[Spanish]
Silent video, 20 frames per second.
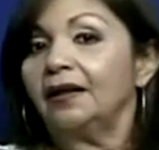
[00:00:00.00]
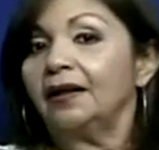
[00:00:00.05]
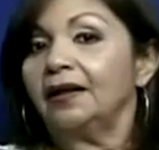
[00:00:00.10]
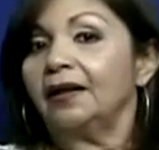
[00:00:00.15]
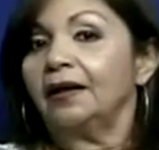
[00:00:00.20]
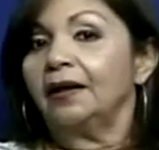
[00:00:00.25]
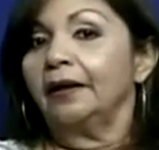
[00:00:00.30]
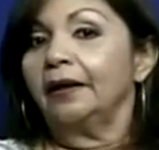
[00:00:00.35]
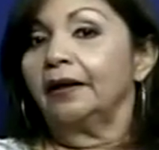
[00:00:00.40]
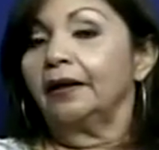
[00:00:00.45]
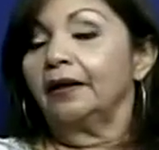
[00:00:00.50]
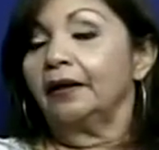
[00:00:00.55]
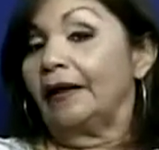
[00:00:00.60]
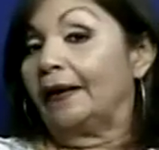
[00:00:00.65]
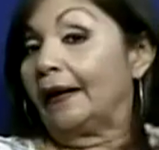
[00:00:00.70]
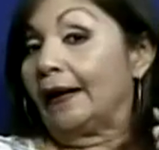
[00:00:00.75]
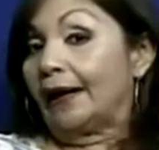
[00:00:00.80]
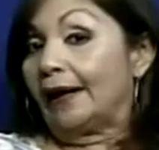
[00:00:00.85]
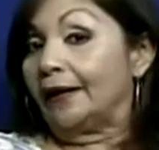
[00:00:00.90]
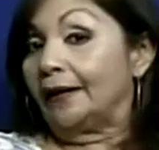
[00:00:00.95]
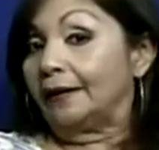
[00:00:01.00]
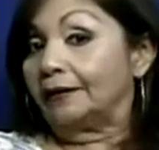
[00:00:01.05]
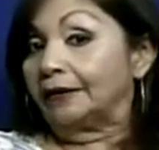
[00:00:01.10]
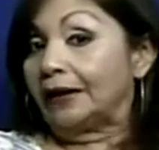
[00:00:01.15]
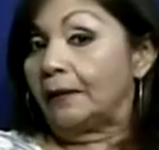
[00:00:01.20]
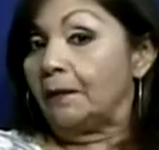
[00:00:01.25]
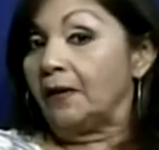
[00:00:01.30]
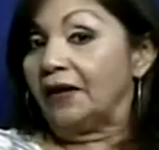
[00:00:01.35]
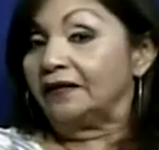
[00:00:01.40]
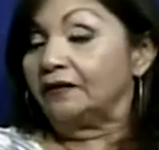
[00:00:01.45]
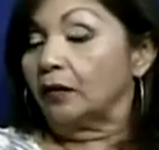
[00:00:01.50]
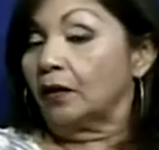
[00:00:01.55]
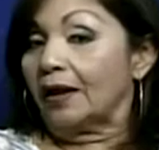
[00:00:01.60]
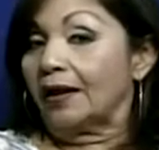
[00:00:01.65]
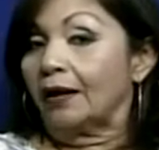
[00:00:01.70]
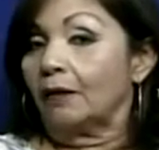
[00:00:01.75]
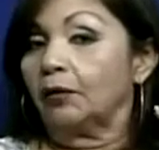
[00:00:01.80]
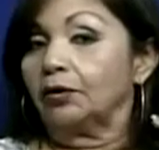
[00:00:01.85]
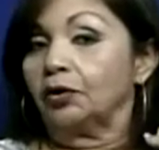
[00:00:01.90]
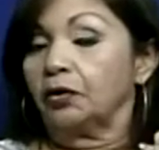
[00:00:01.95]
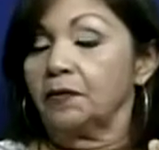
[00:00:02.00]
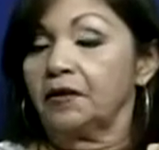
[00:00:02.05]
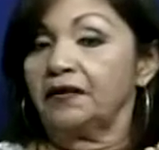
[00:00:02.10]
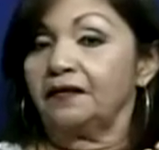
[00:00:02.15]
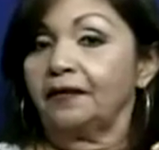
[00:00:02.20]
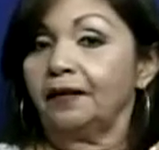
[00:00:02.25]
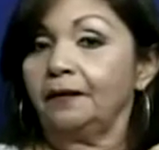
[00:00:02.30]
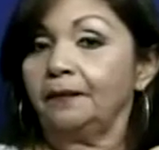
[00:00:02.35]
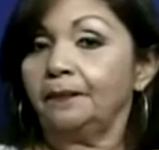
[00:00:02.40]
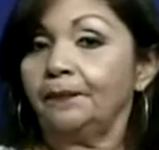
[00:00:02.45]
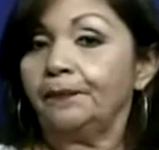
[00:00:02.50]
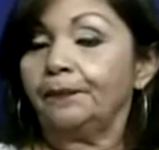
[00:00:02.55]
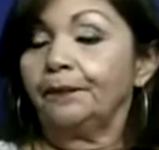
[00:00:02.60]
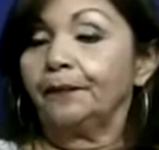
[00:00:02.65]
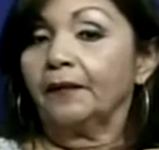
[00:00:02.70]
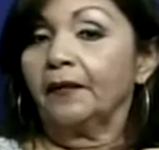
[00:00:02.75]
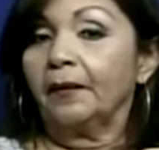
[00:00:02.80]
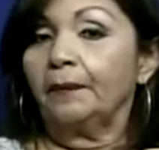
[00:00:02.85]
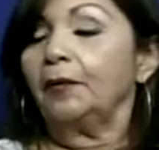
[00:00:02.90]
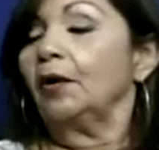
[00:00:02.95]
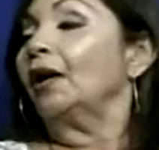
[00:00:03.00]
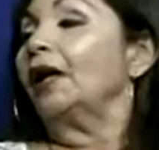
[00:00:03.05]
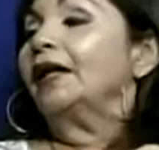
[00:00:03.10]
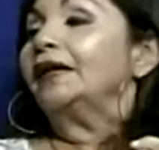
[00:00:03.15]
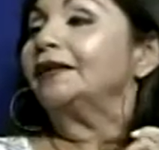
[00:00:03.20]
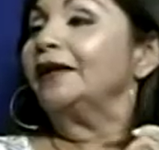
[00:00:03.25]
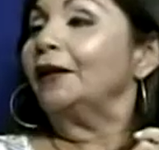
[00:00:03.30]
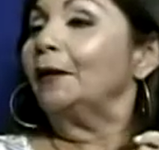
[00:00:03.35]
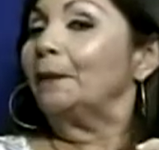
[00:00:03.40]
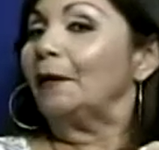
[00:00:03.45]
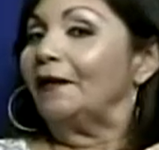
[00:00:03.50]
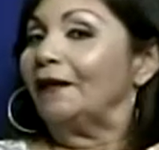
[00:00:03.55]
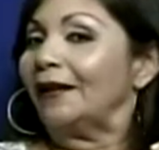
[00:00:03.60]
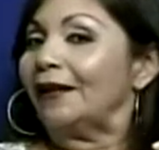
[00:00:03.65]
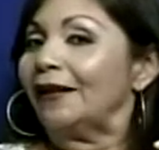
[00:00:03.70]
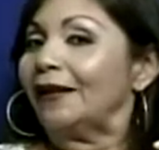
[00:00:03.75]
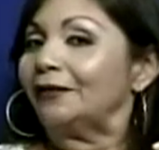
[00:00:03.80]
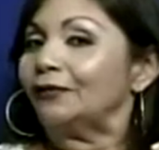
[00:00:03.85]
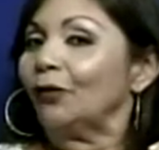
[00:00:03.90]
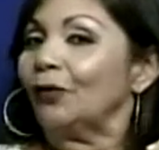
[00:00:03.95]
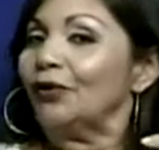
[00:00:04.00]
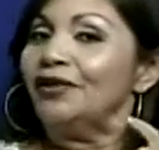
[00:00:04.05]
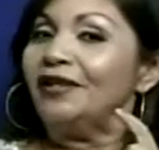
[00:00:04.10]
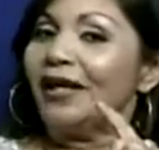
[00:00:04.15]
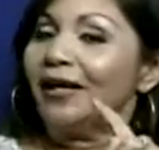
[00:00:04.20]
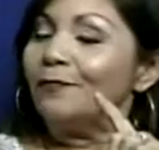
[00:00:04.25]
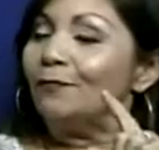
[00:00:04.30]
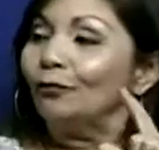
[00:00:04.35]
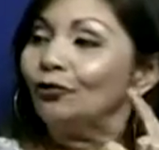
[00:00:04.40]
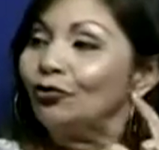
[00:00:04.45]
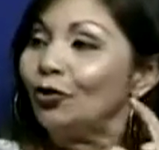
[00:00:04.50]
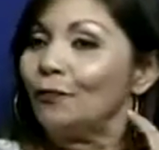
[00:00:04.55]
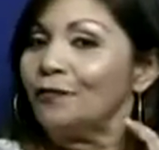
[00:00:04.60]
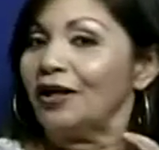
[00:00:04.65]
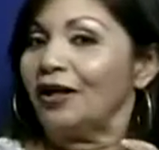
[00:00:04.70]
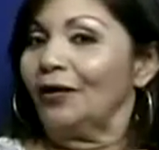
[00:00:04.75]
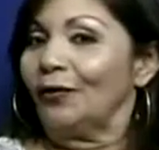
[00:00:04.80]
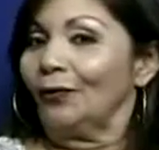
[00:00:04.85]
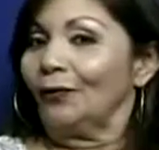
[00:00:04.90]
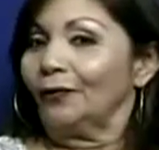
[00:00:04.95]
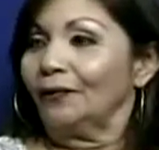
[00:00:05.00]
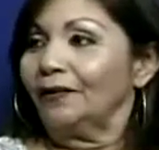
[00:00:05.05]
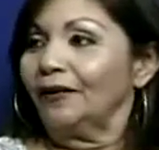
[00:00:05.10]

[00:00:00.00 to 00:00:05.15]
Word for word: eh, que la dan cada tres meses o cada cuatro meses, pero la gente depende de eso y hay mucho miedo.